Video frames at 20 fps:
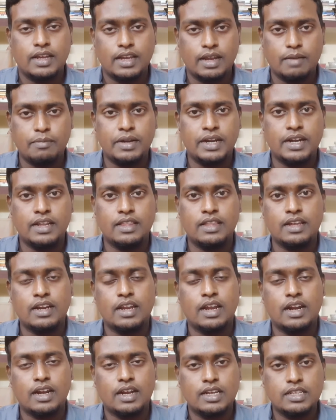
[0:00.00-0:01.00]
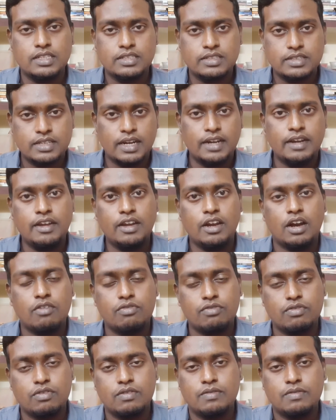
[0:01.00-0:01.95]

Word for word: எப்படி எடுத்துக்கலாம்னா ஸ்டடி ஆஃப்